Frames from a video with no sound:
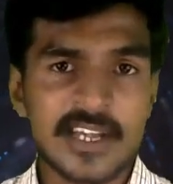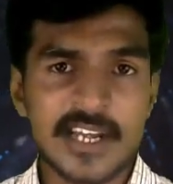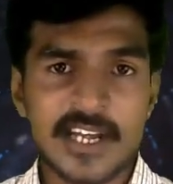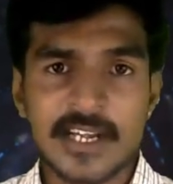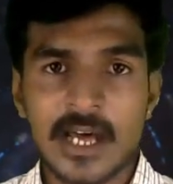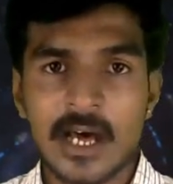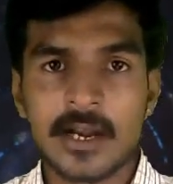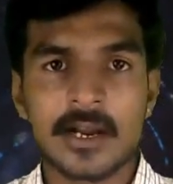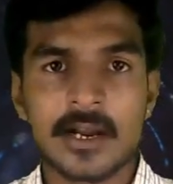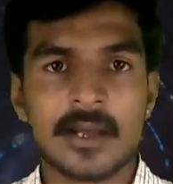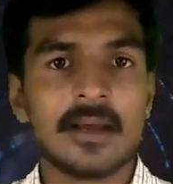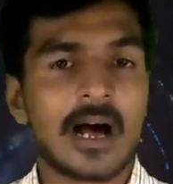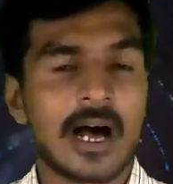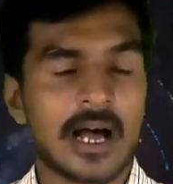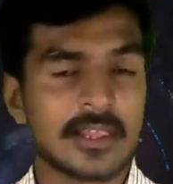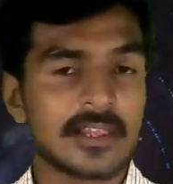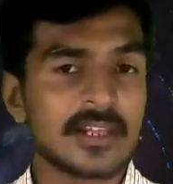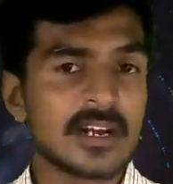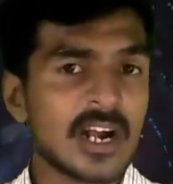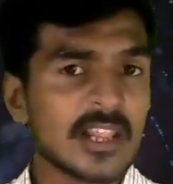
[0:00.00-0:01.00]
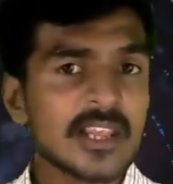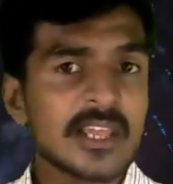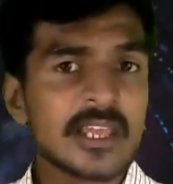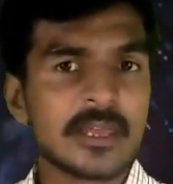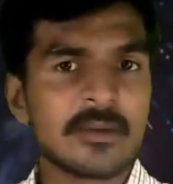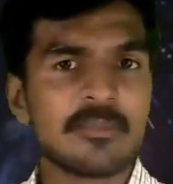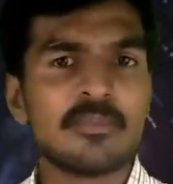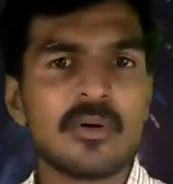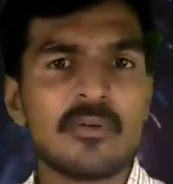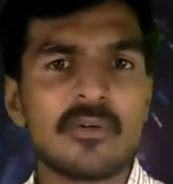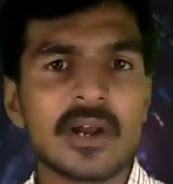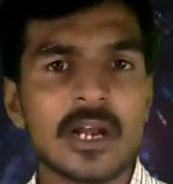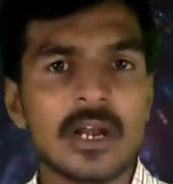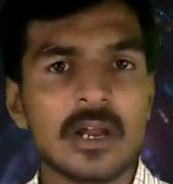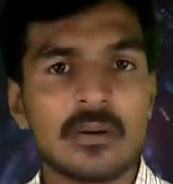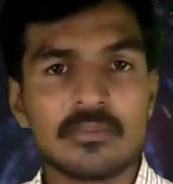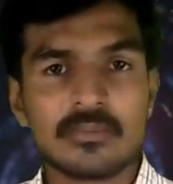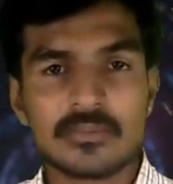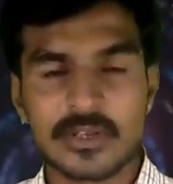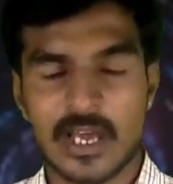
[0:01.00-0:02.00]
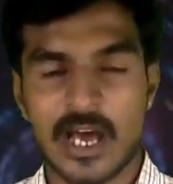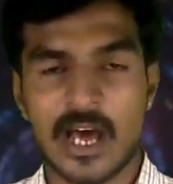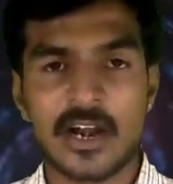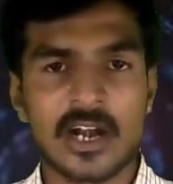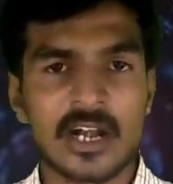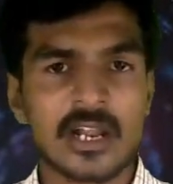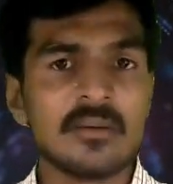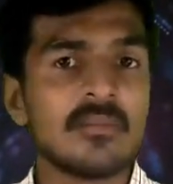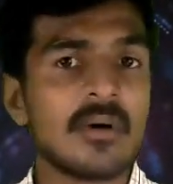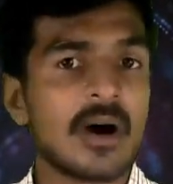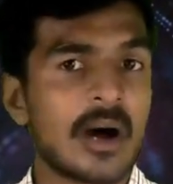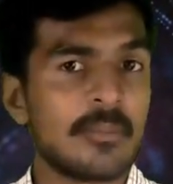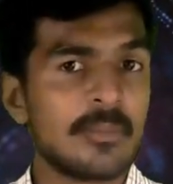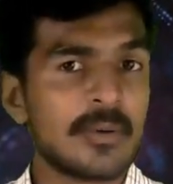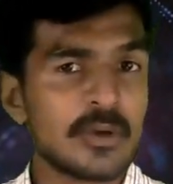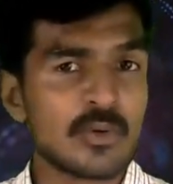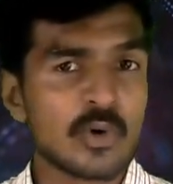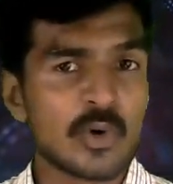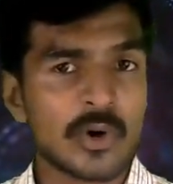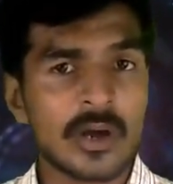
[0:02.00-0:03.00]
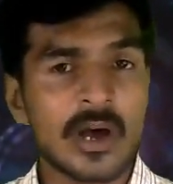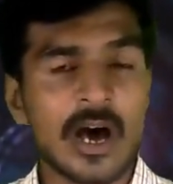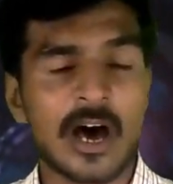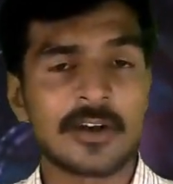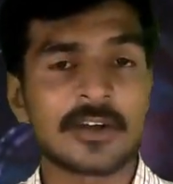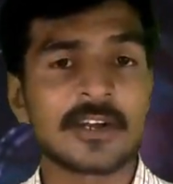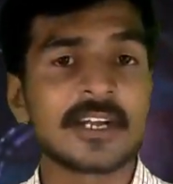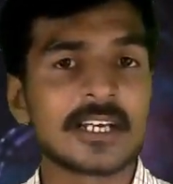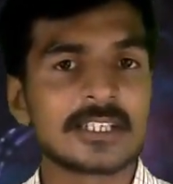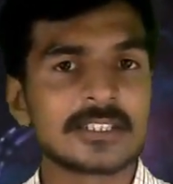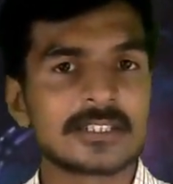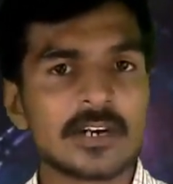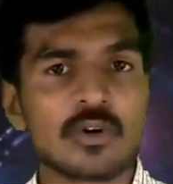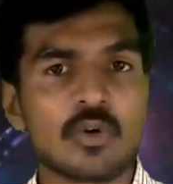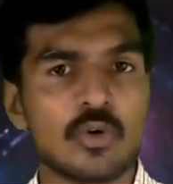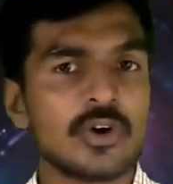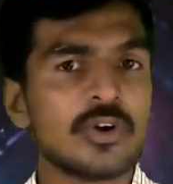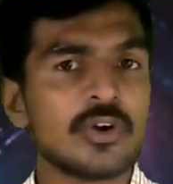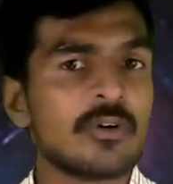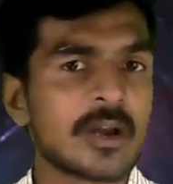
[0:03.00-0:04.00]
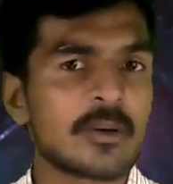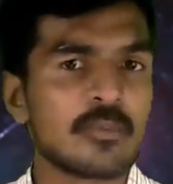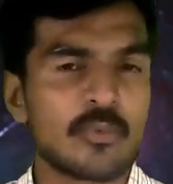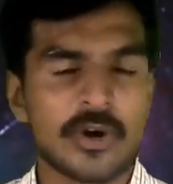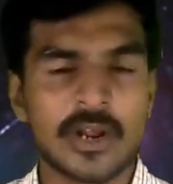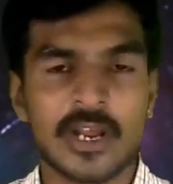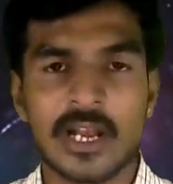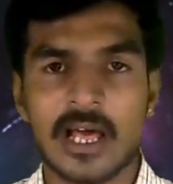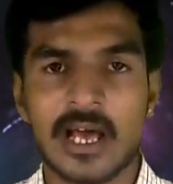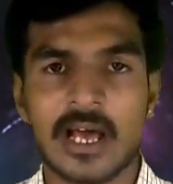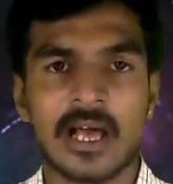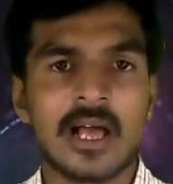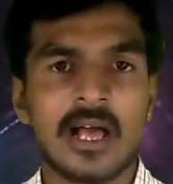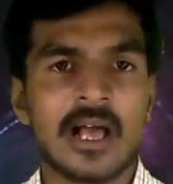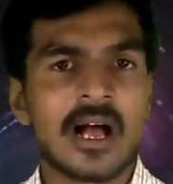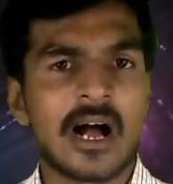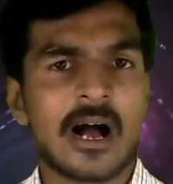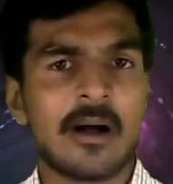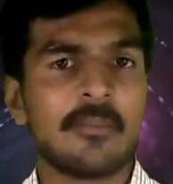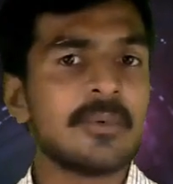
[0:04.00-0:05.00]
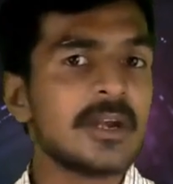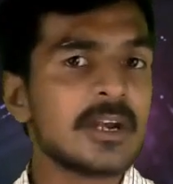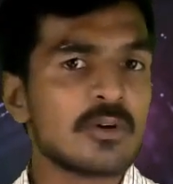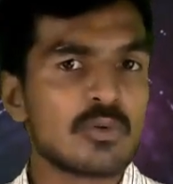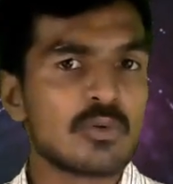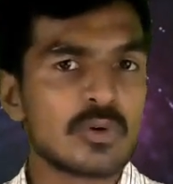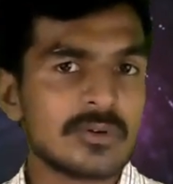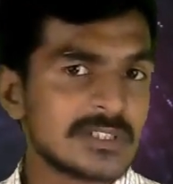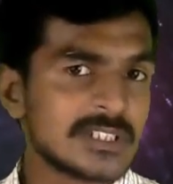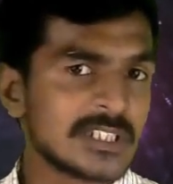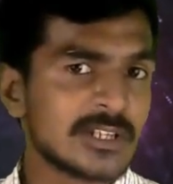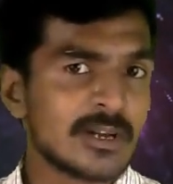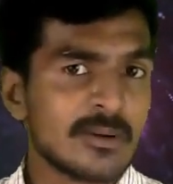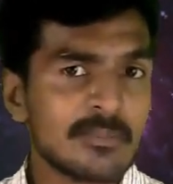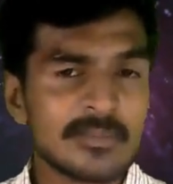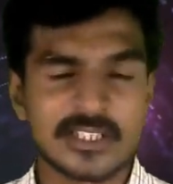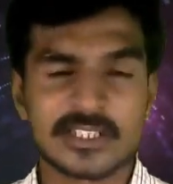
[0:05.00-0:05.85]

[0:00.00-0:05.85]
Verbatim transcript: வெட்டிட்டாரு அதனாலதான் இப்ப வரையிலும் யாராலையும் அப்படி ஒரு ஆர்கிடெக்சரை கொண்டு வர முடியல அப்படின்ற ஒரு விஷயத்திலும்